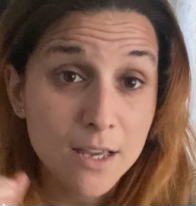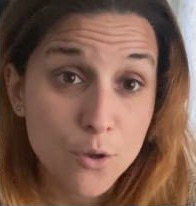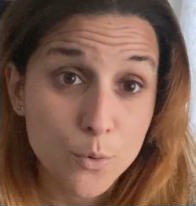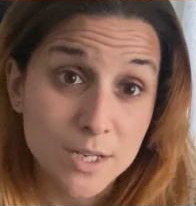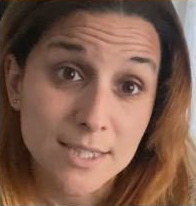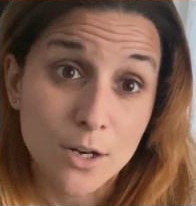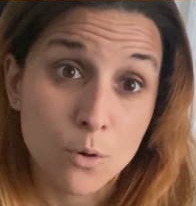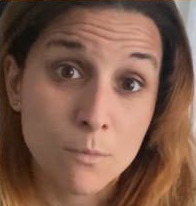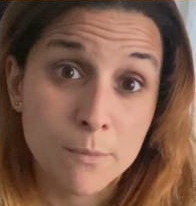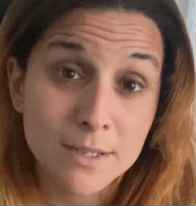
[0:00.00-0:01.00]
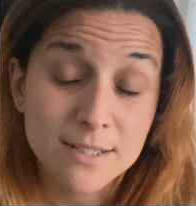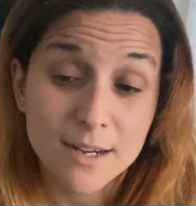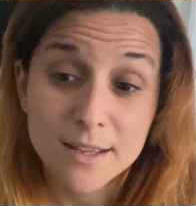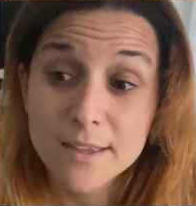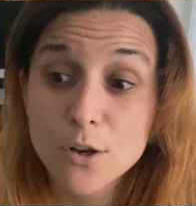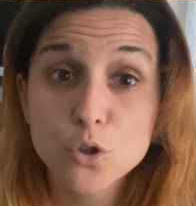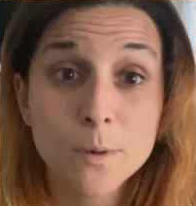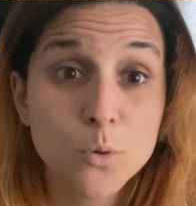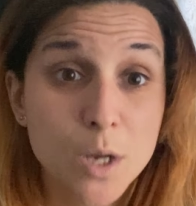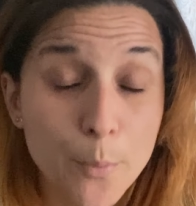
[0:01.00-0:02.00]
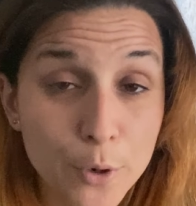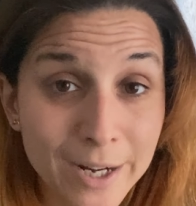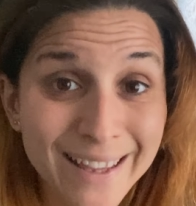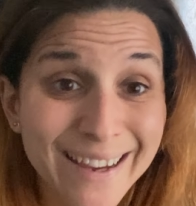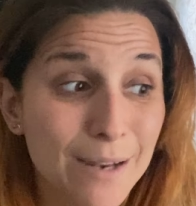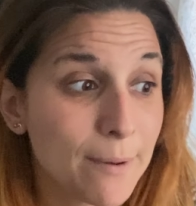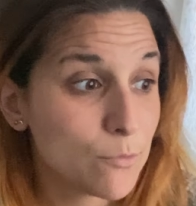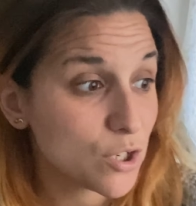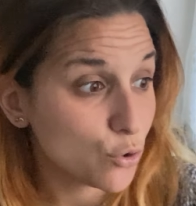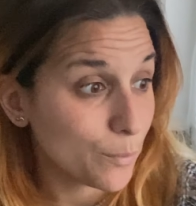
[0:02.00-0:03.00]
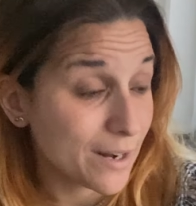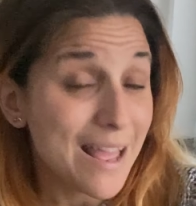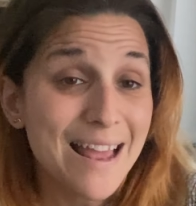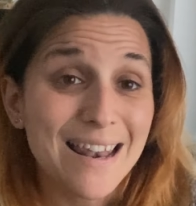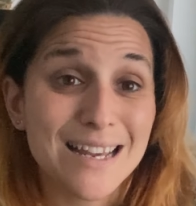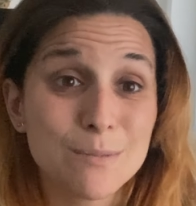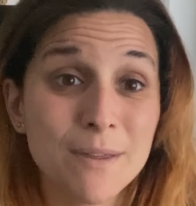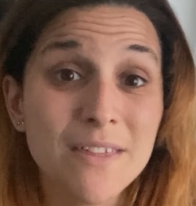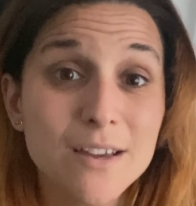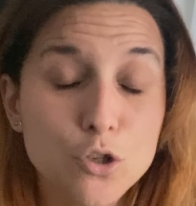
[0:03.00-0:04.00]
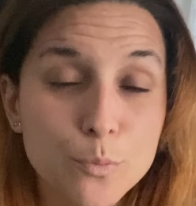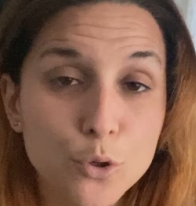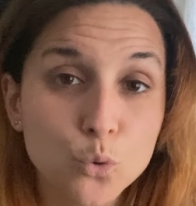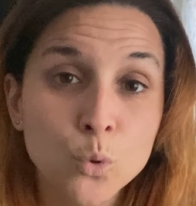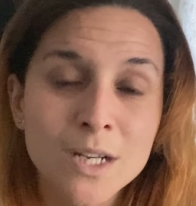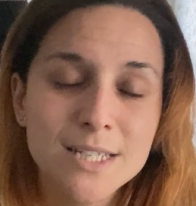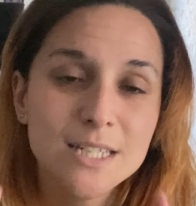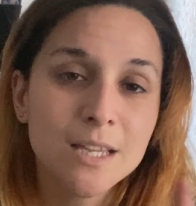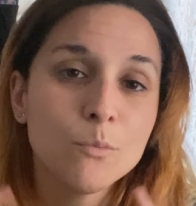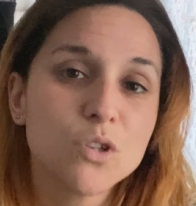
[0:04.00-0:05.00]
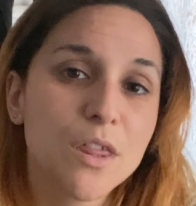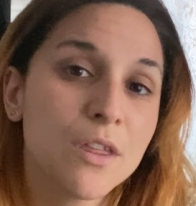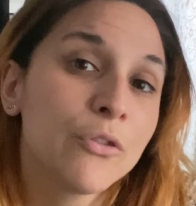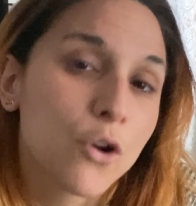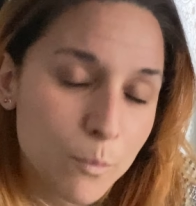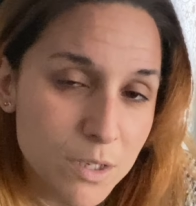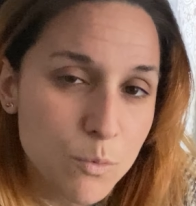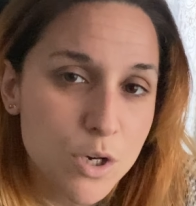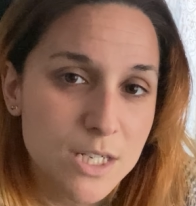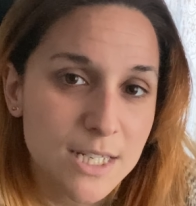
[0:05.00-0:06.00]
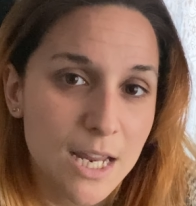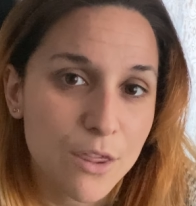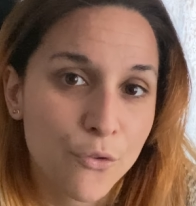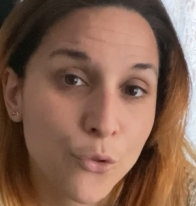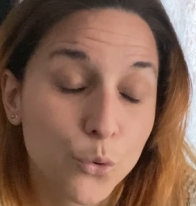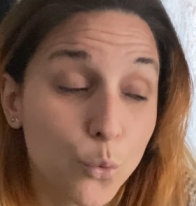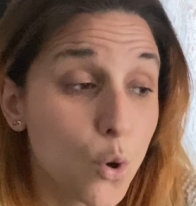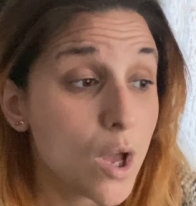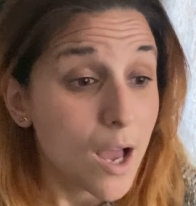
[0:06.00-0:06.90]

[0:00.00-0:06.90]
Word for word: yo voy a estar con mi mascarilla, nos vamos a poner gel, vamos a tomar las medidas oportunas y estamos haciendo lo mismo que estás haciendo tú.